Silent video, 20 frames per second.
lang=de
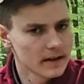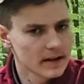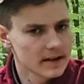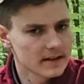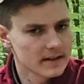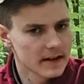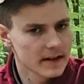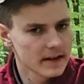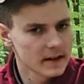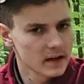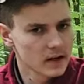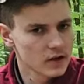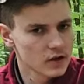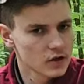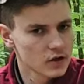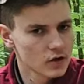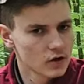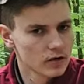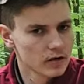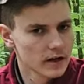tatsächlich
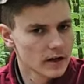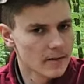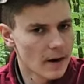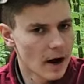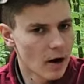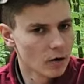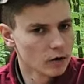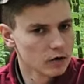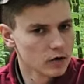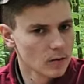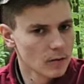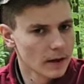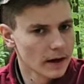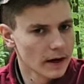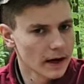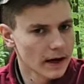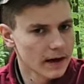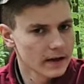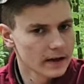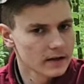schon im
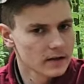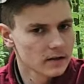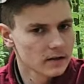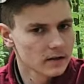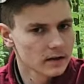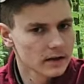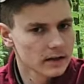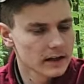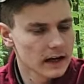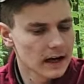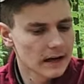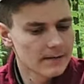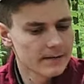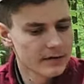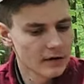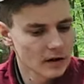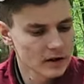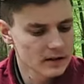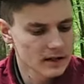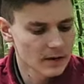Autobereich klar im
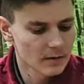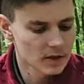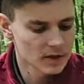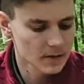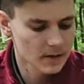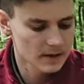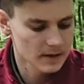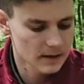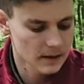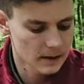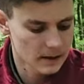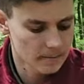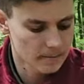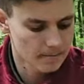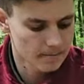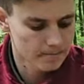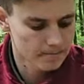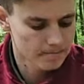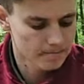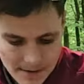Vorteil, muss man sagen.
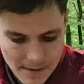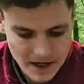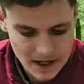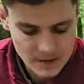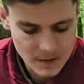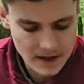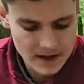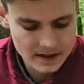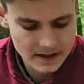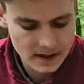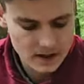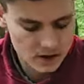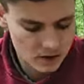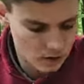Aber manchmal ist das